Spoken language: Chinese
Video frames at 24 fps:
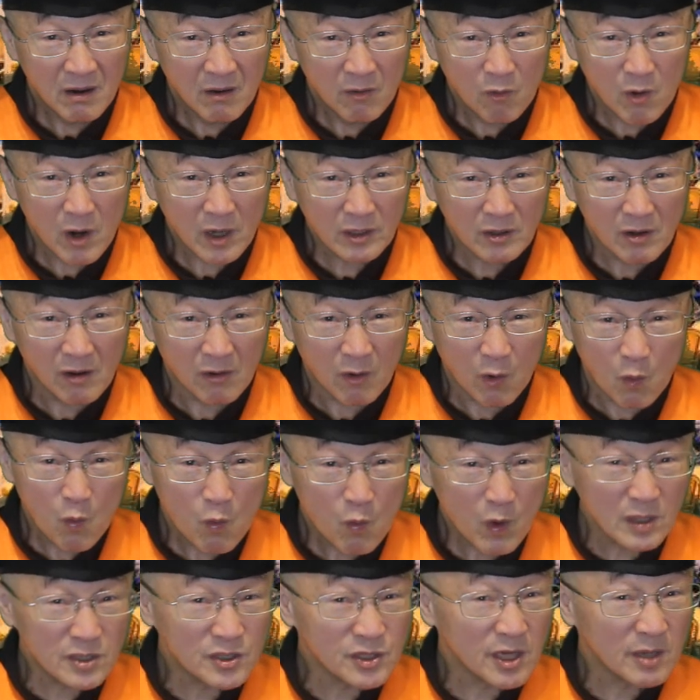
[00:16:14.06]
我跟你讲哦，
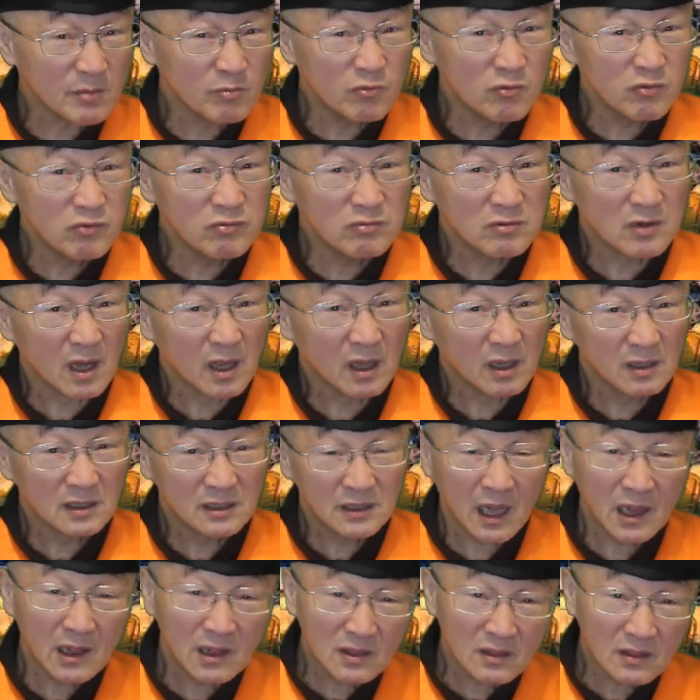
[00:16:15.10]
万劫不复了。
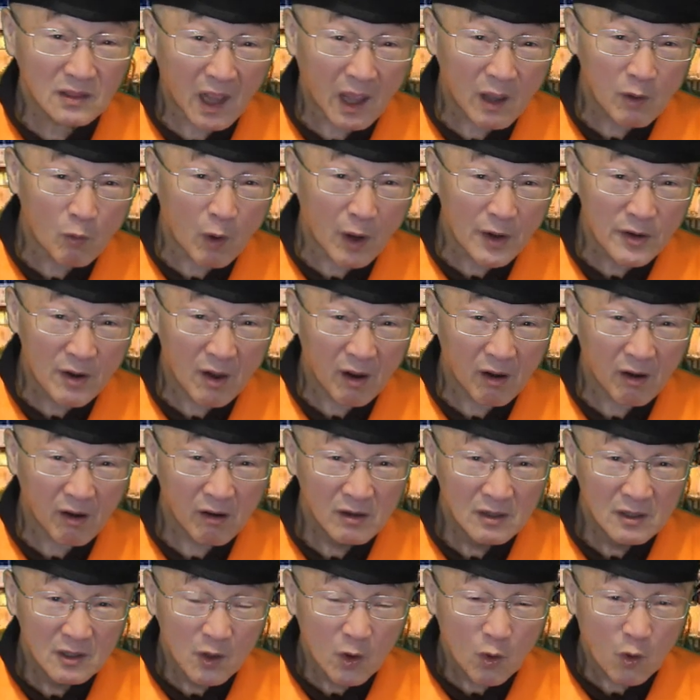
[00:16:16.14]
咱台湾哈，
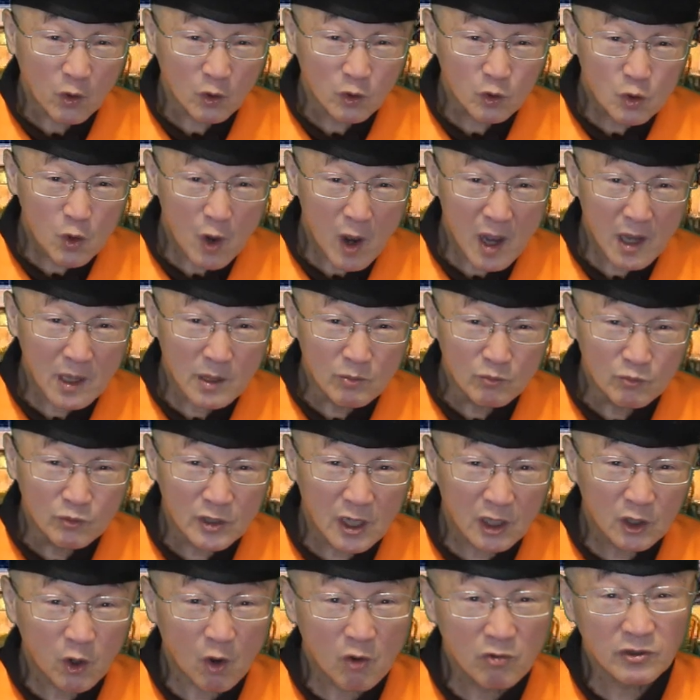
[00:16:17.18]
和踹一
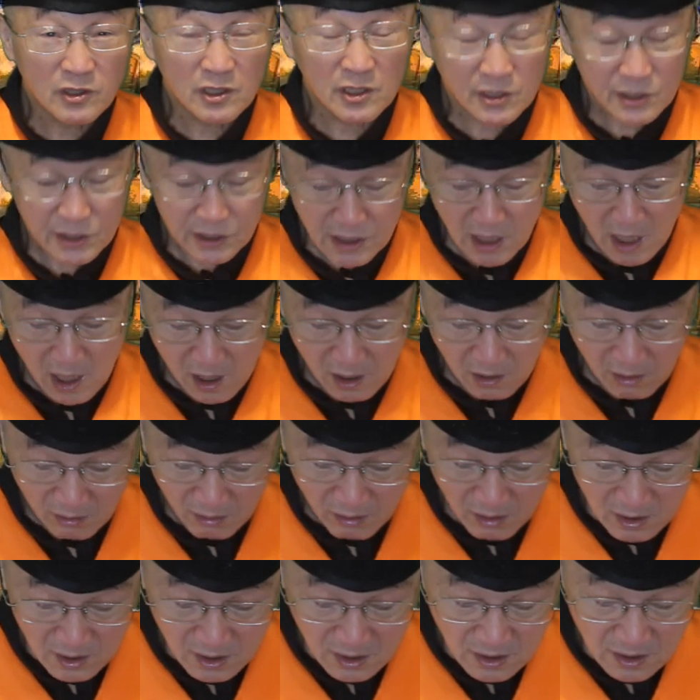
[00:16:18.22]
门的通敌之下
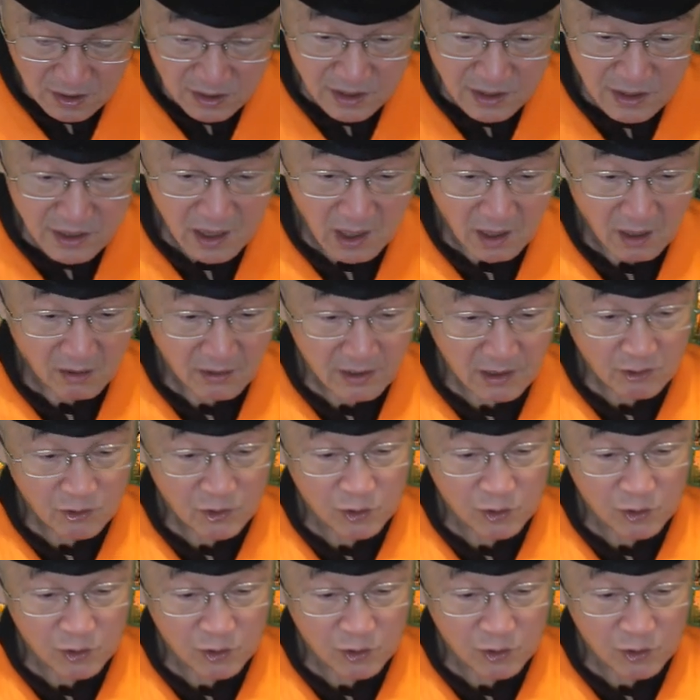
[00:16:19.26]
哈，真正哈要